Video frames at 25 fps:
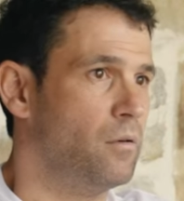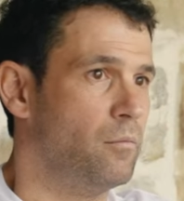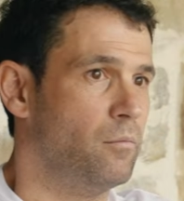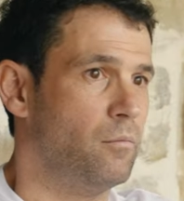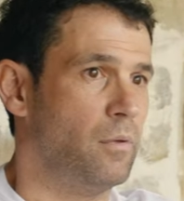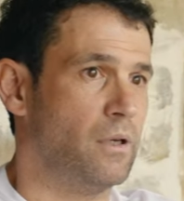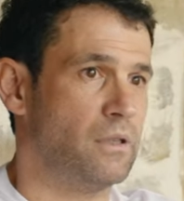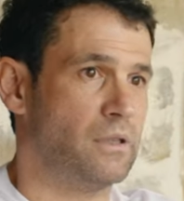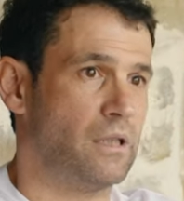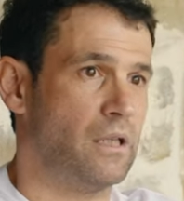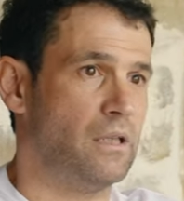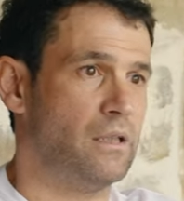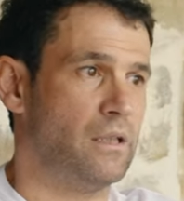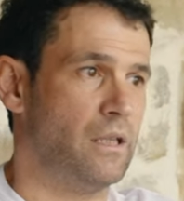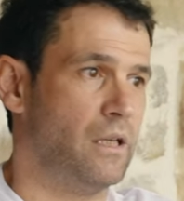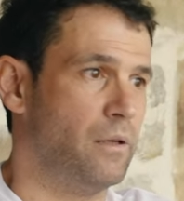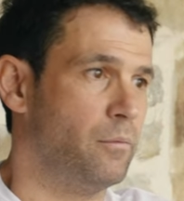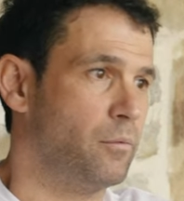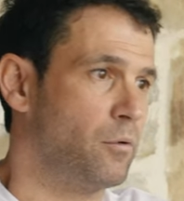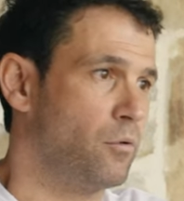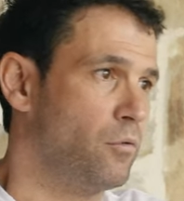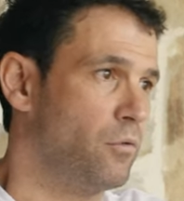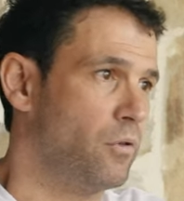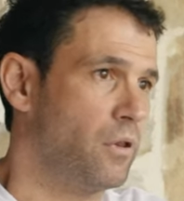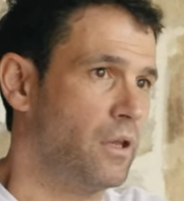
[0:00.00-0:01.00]
bastante
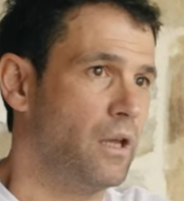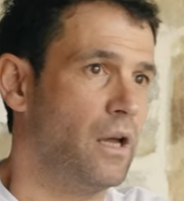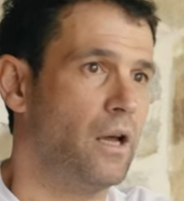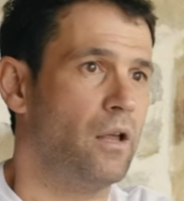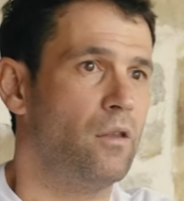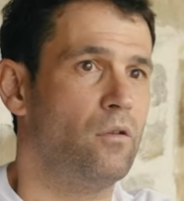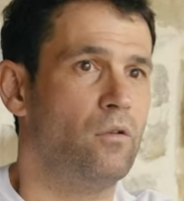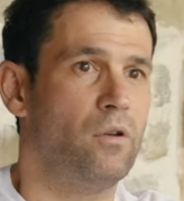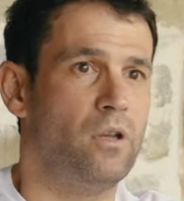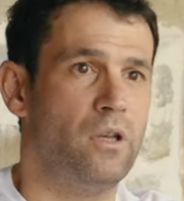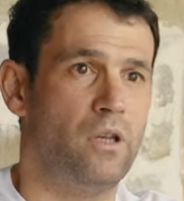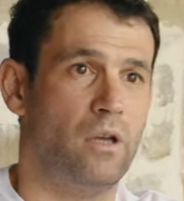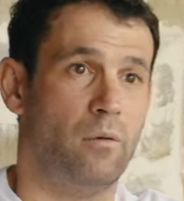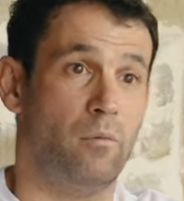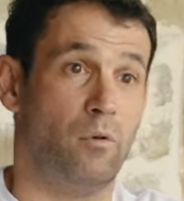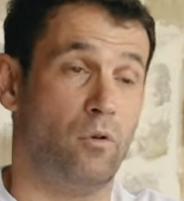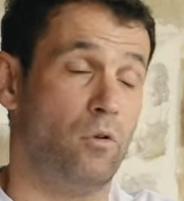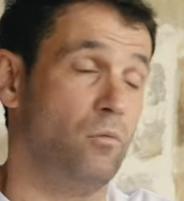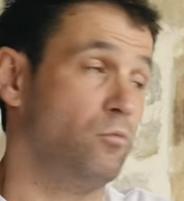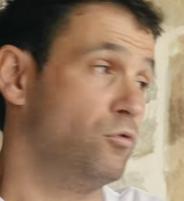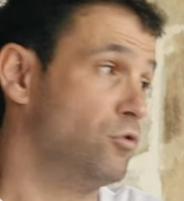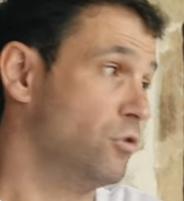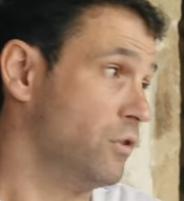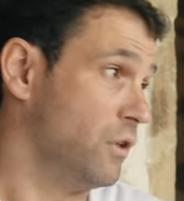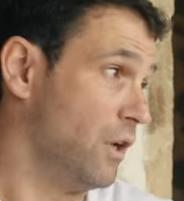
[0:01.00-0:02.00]
pronunciado y a lo
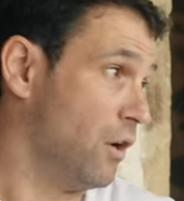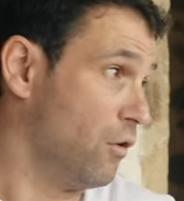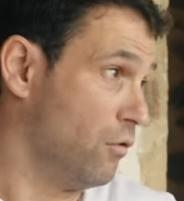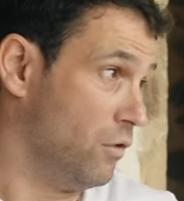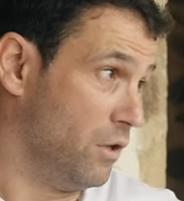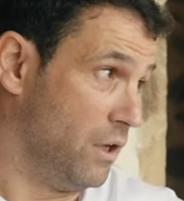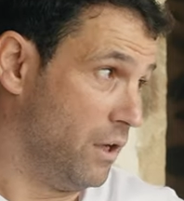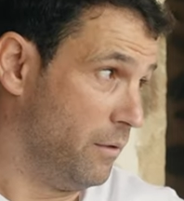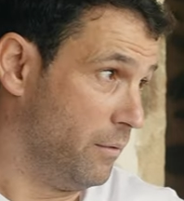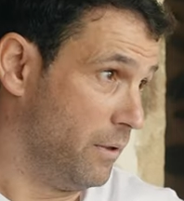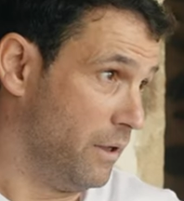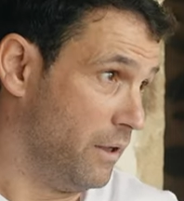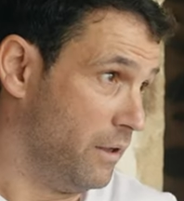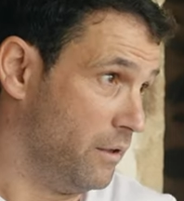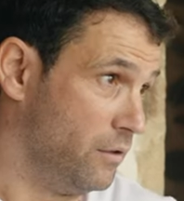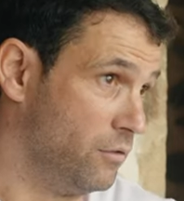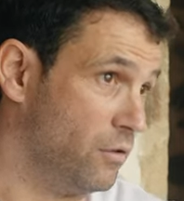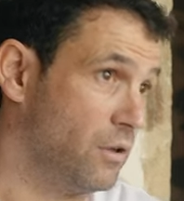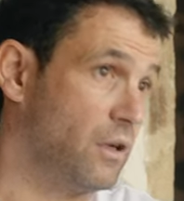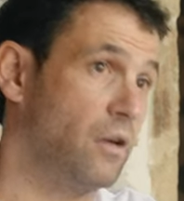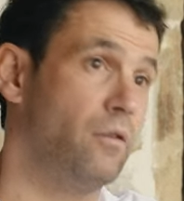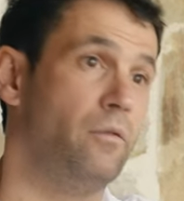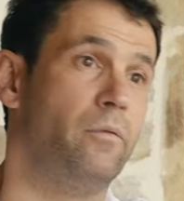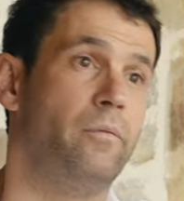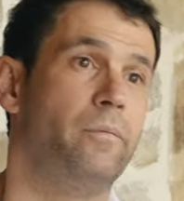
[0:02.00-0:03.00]
mejor muchos días con nieve.
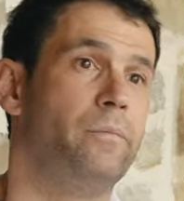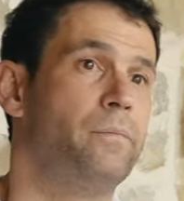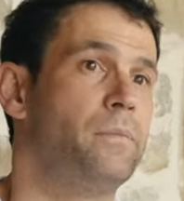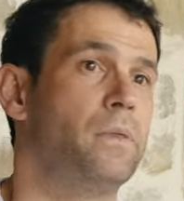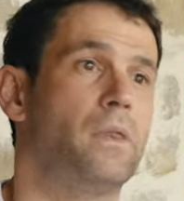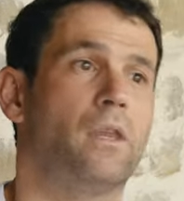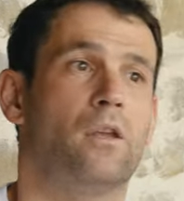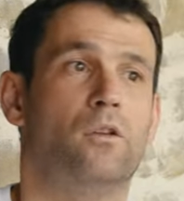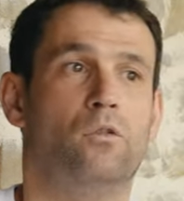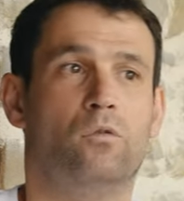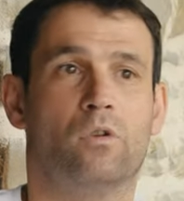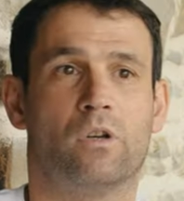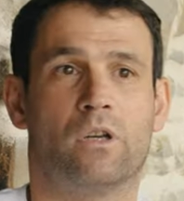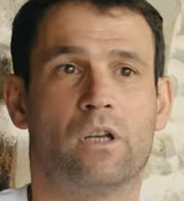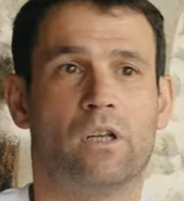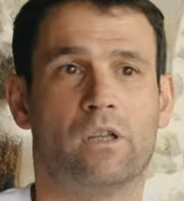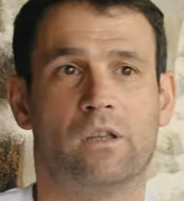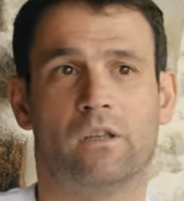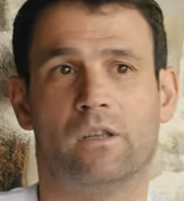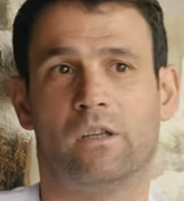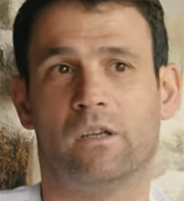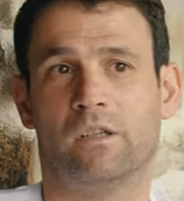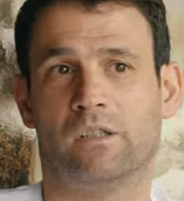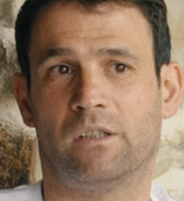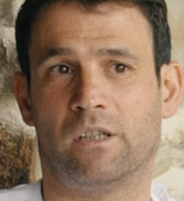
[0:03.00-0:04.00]
Entonces, claro, no es
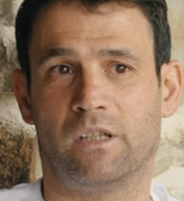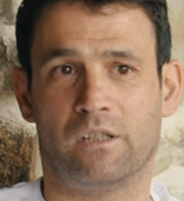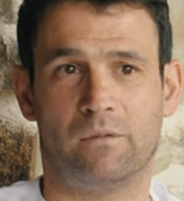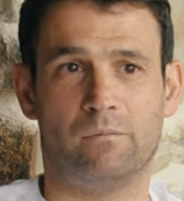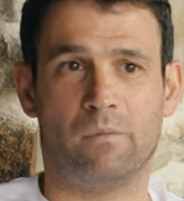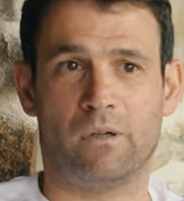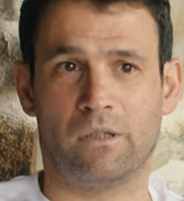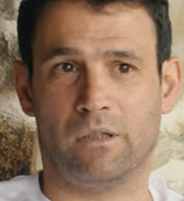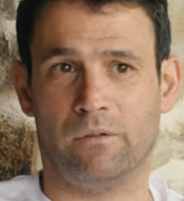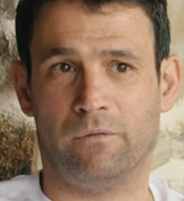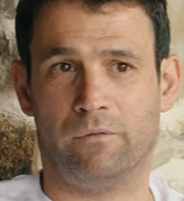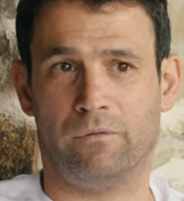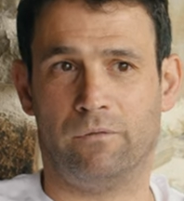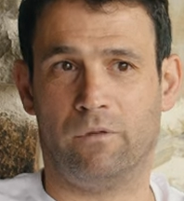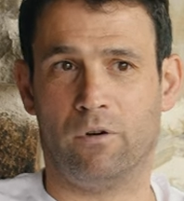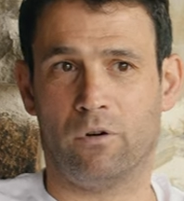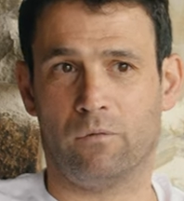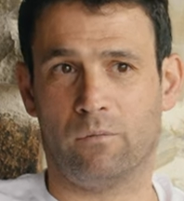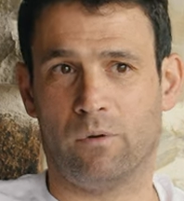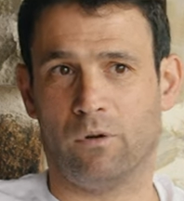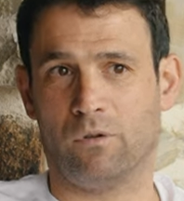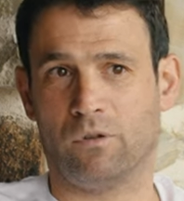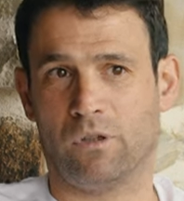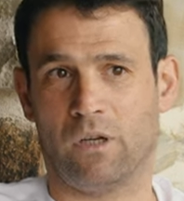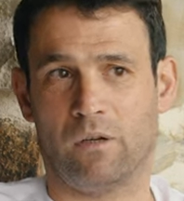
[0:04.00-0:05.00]
que este es más en
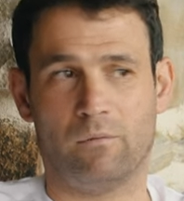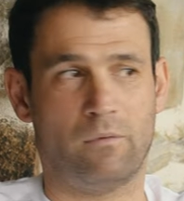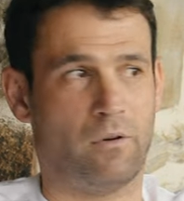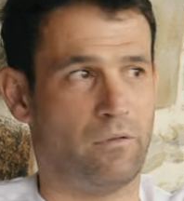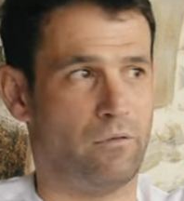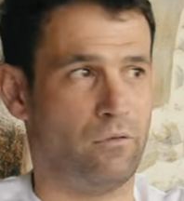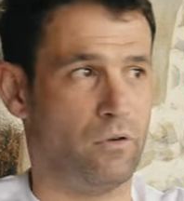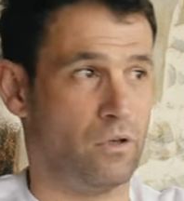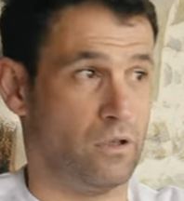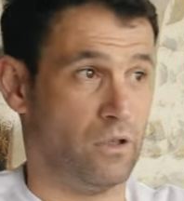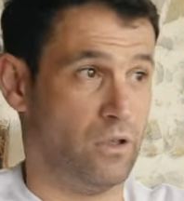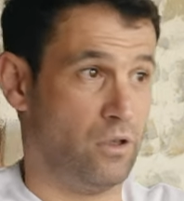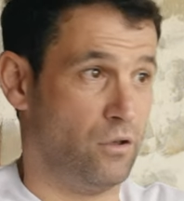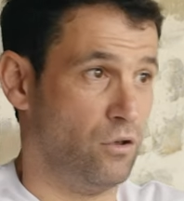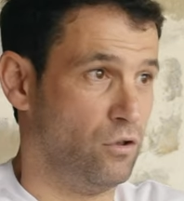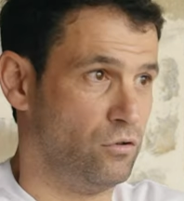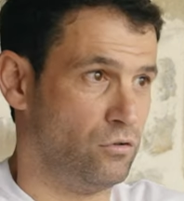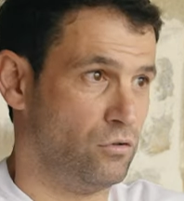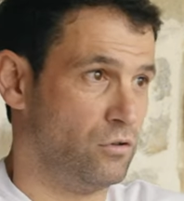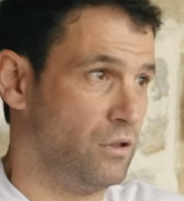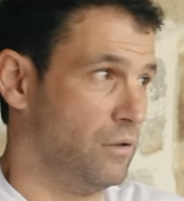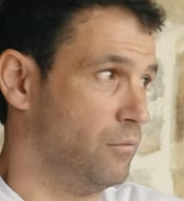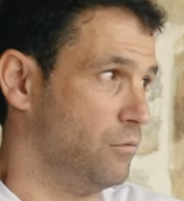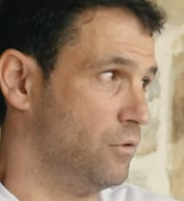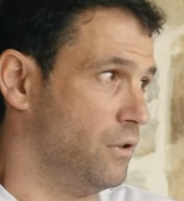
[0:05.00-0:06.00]
forma o sea más fuerte que
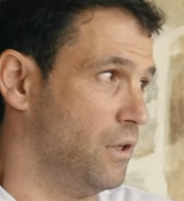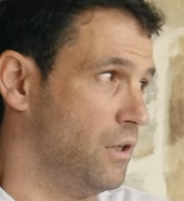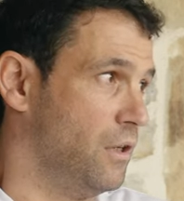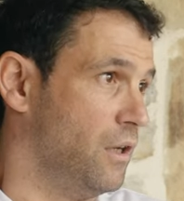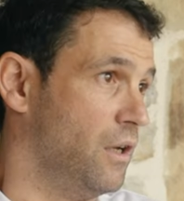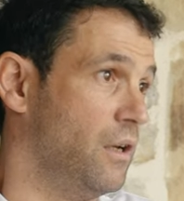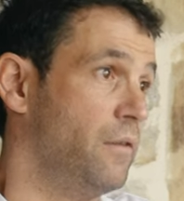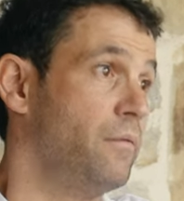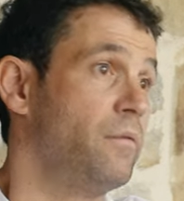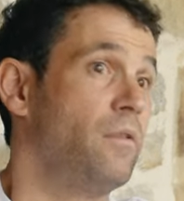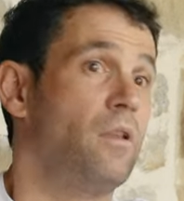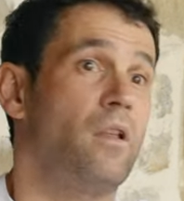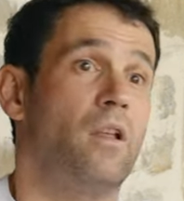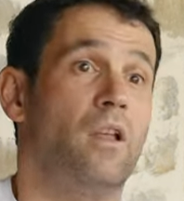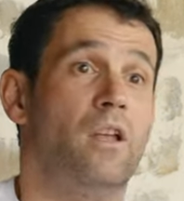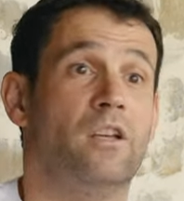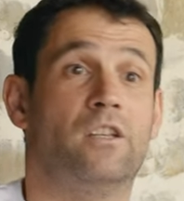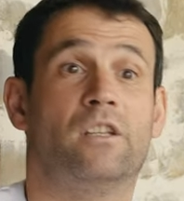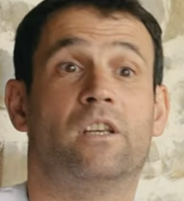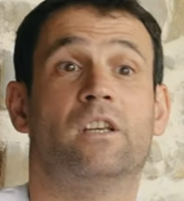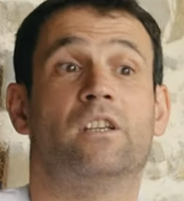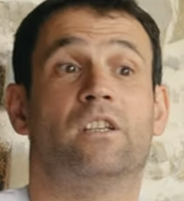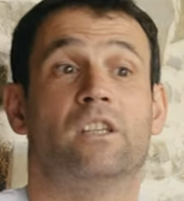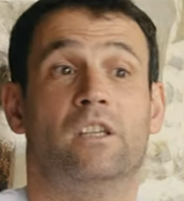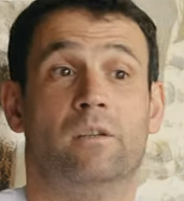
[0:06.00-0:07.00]
otros en la montaña,
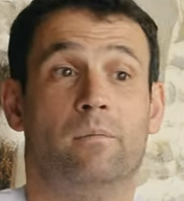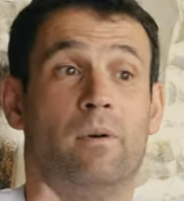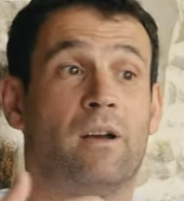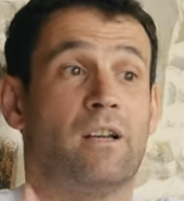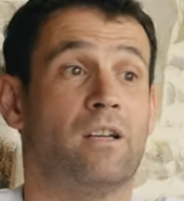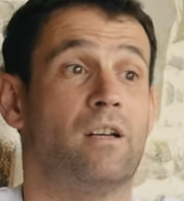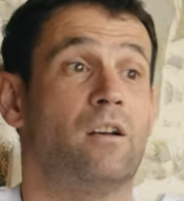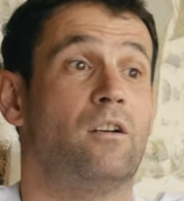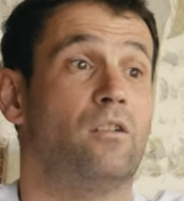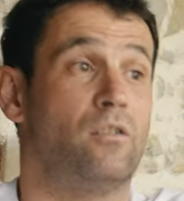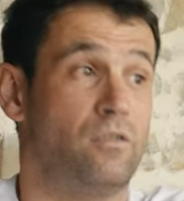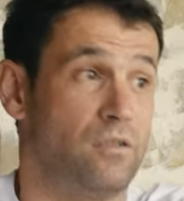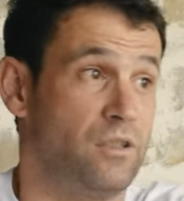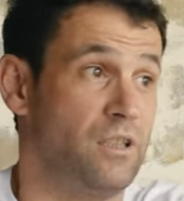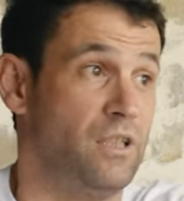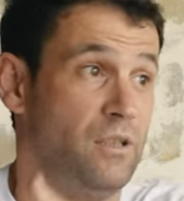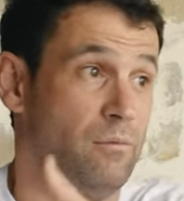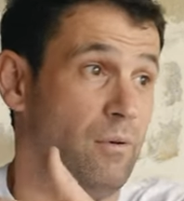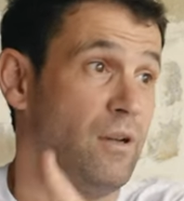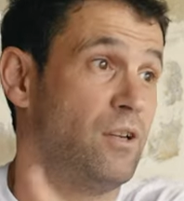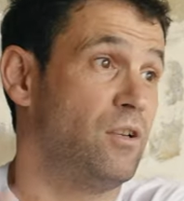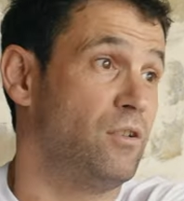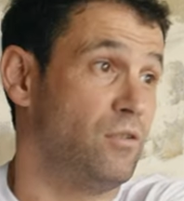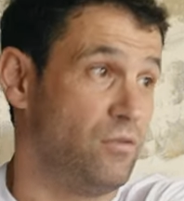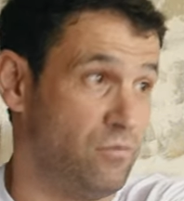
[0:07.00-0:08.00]
es que si vas a, si
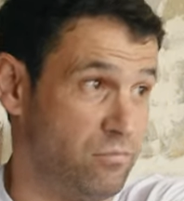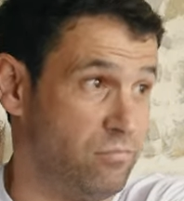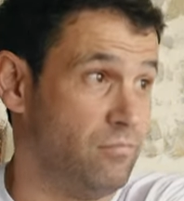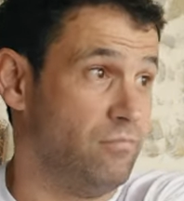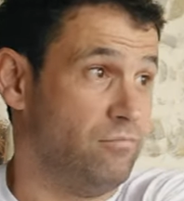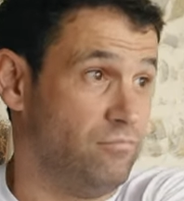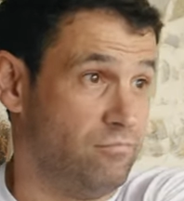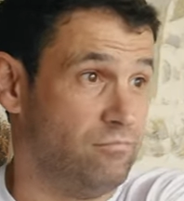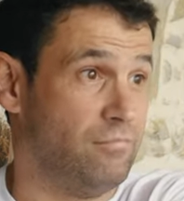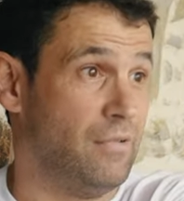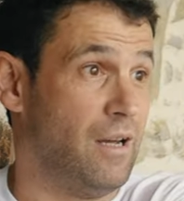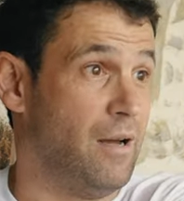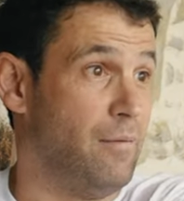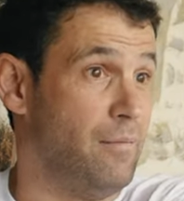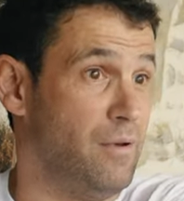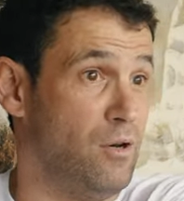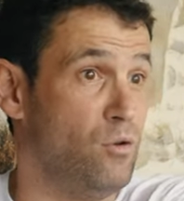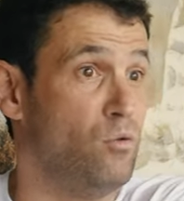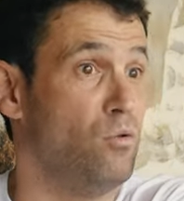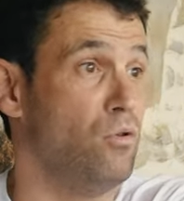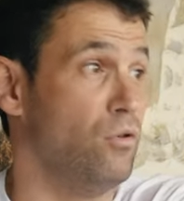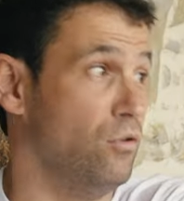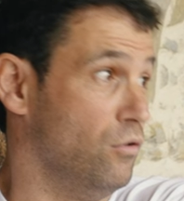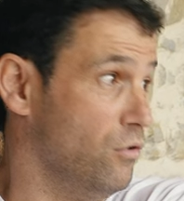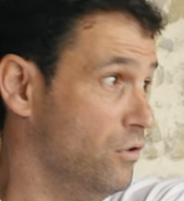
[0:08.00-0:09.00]
vas a
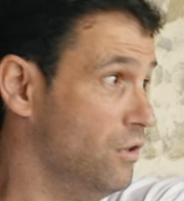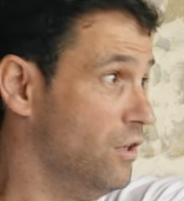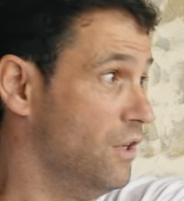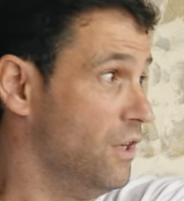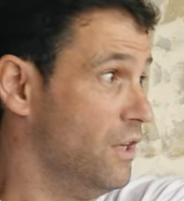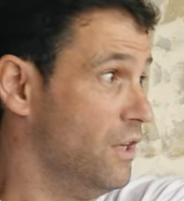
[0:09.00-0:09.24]
menudo